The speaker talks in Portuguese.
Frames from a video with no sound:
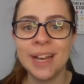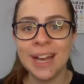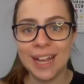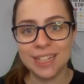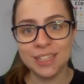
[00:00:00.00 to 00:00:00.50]

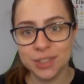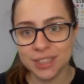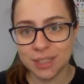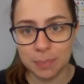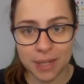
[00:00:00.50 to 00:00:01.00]
Ele deu a
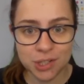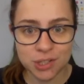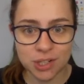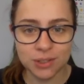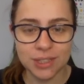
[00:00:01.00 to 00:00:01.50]
DDP,
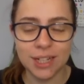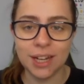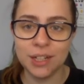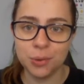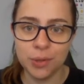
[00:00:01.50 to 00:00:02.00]
já anotei
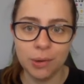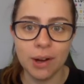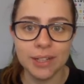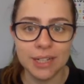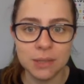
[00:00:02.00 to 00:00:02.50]
ali o
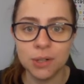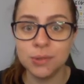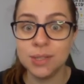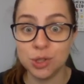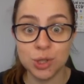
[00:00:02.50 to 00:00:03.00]
igual a 10
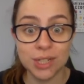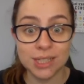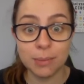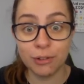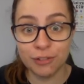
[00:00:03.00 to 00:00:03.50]
volts e a gente quer
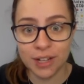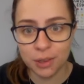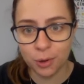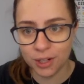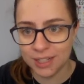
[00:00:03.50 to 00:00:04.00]
saber o
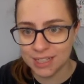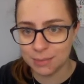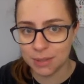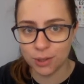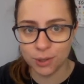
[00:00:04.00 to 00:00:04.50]
valor dessa
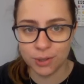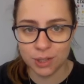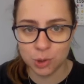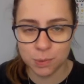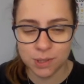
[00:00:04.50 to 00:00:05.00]
maior
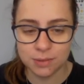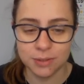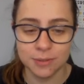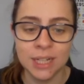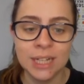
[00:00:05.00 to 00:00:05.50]
corrente
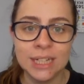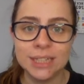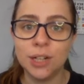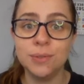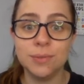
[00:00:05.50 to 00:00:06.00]
possível.
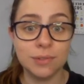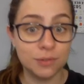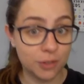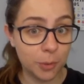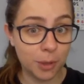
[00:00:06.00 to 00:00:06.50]
Então
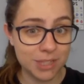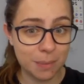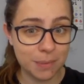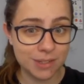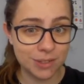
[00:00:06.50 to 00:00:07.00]
vamos
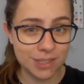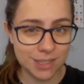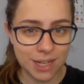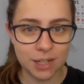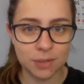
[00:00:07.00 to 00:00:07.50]
começar pensando em
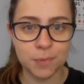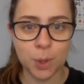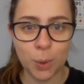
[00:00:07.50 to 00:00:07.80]
série.